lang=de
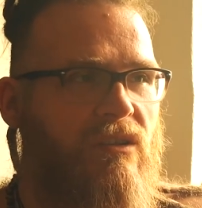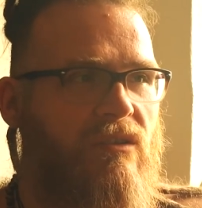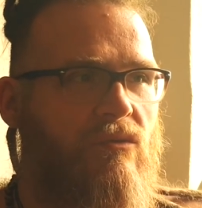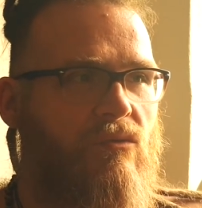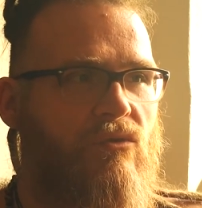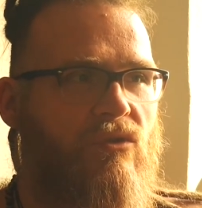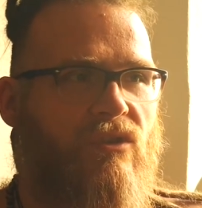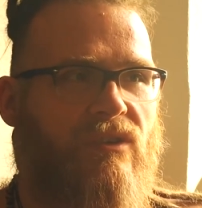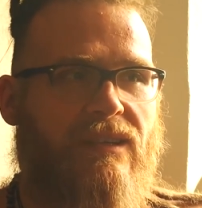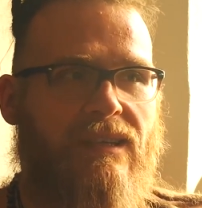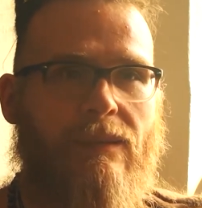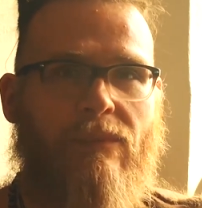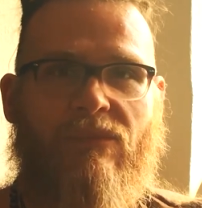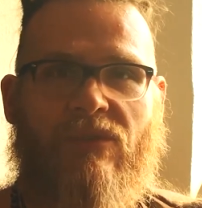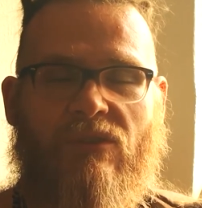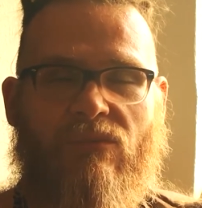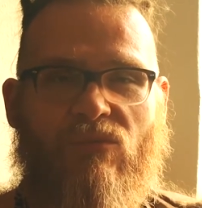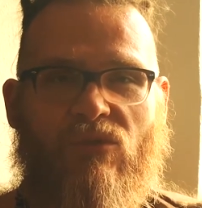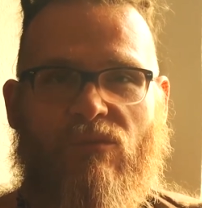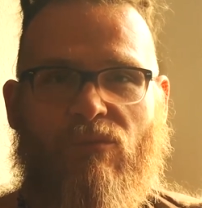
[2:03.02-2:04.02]
Das ist ein Unternehmen,
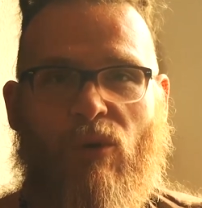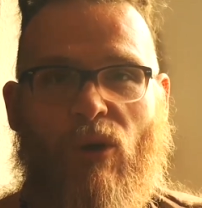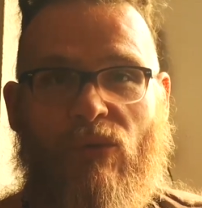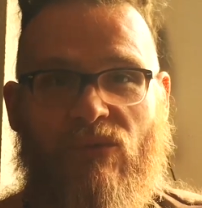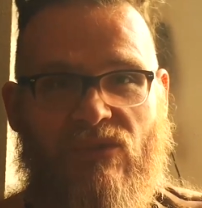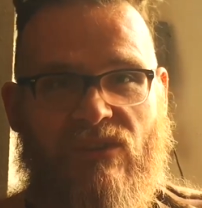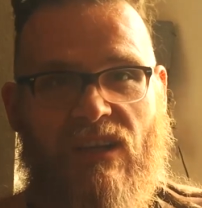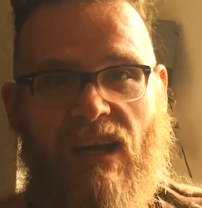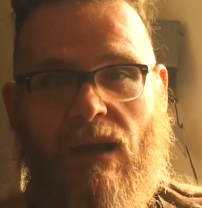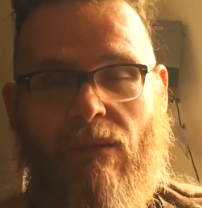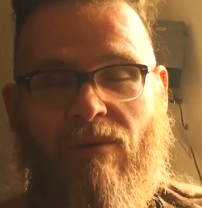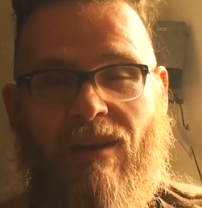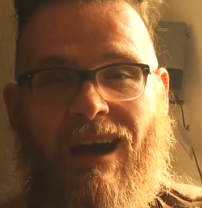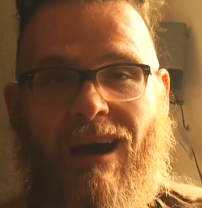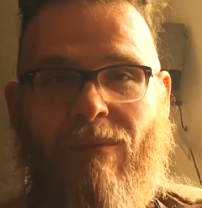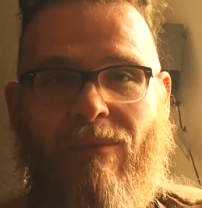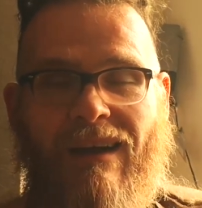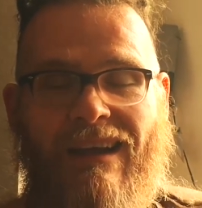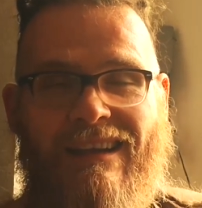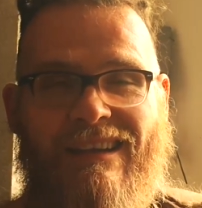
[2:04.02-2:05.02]
das muss profitabel
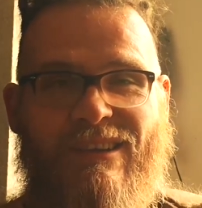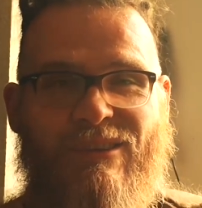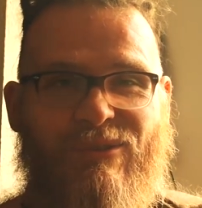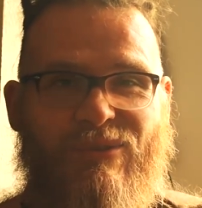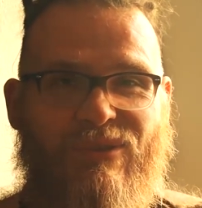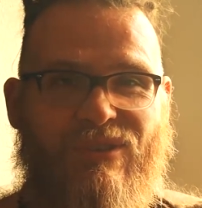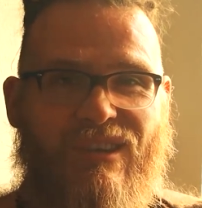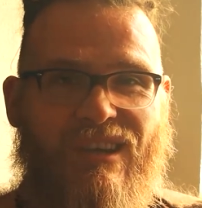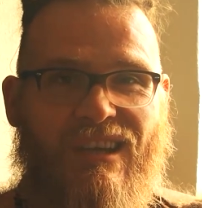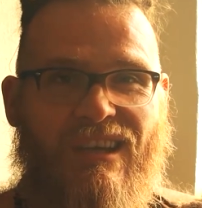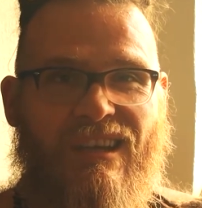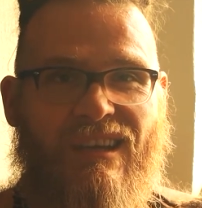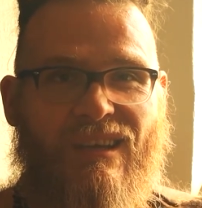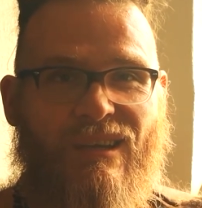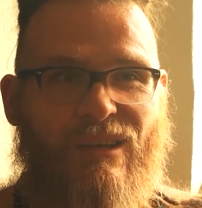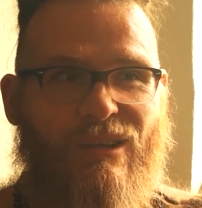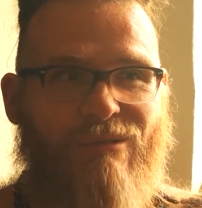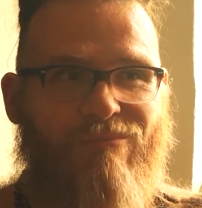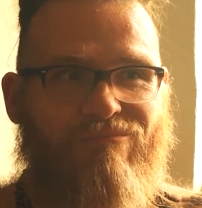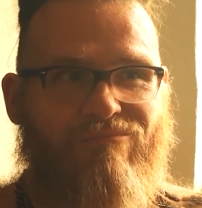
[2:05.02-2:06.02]
arbeiten und
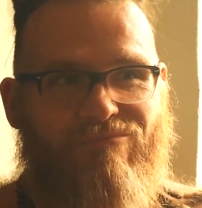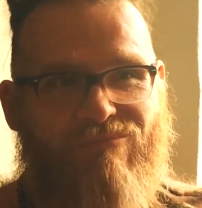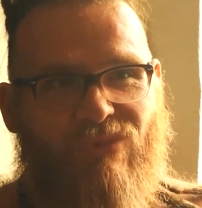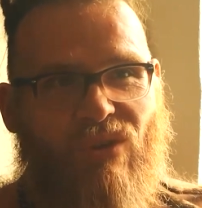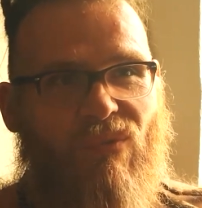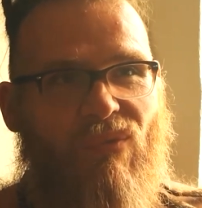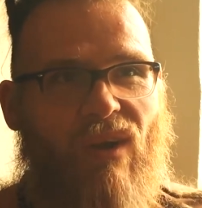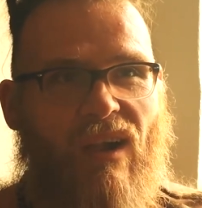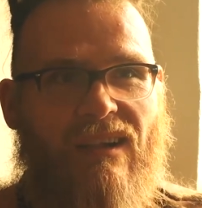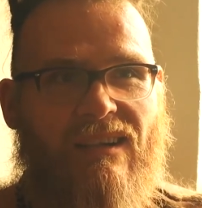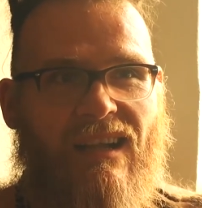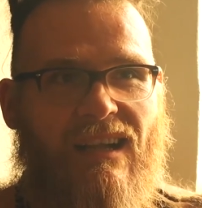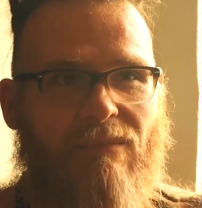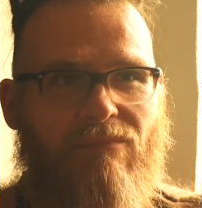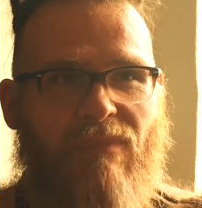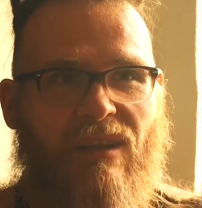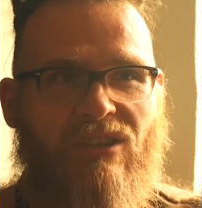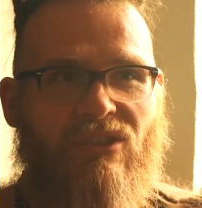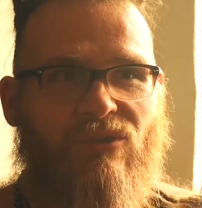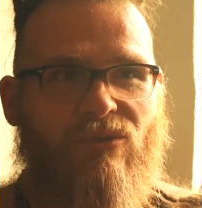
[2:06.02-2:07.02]
ähm, da fallen halt
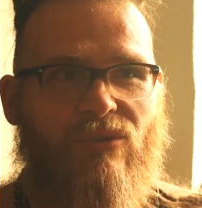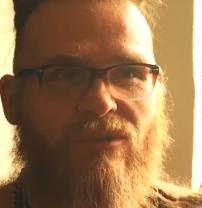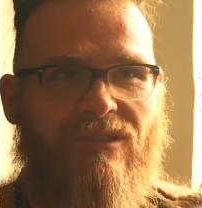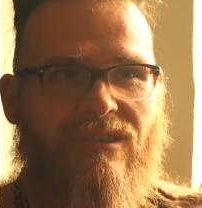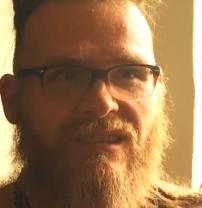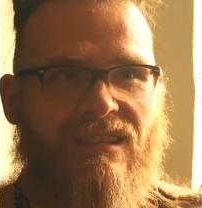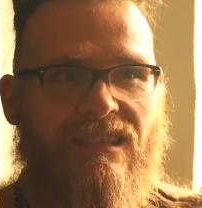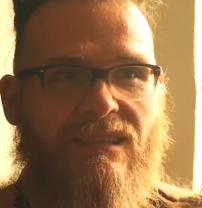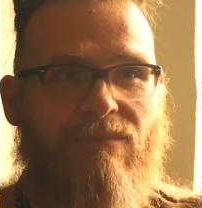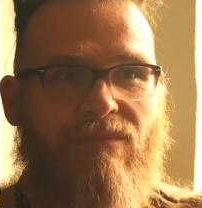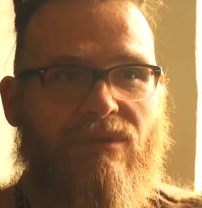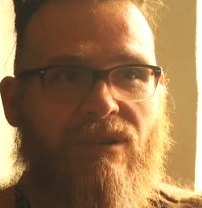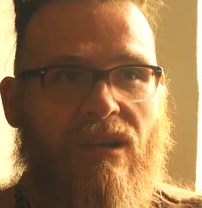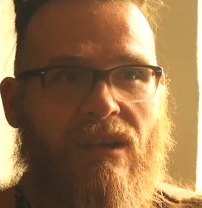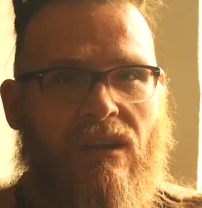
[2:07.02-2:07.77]
manche durchs Sieb.